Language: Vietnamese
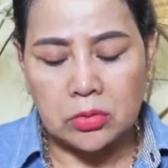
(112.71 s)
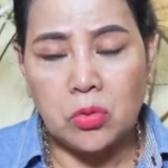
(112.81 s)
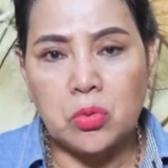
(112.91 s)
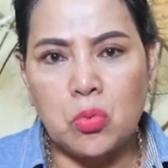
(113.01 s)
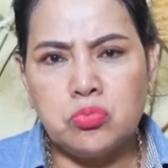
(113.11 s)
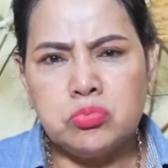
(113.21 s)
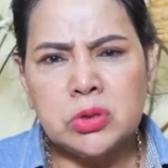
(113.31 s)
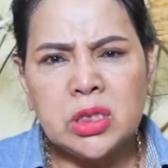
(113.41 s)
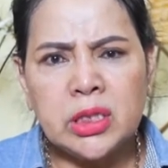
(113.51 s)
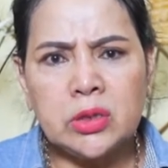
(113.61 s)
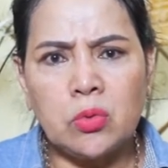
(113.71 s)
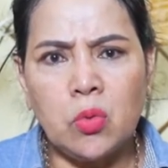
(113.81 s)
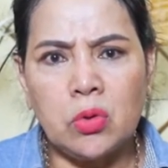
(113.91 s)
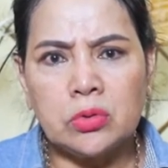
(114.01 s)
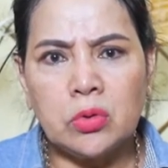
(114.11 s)
tôi cũng trước khi tôi
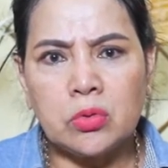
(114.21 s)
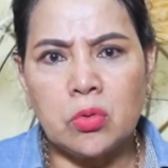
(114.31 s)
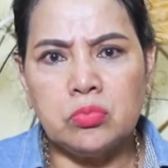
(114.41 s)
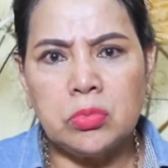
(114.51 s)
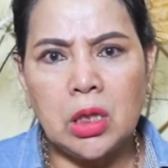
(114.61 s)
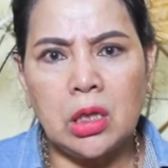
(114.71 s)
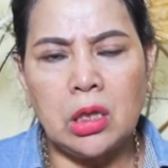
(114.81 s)
uống tôi cũng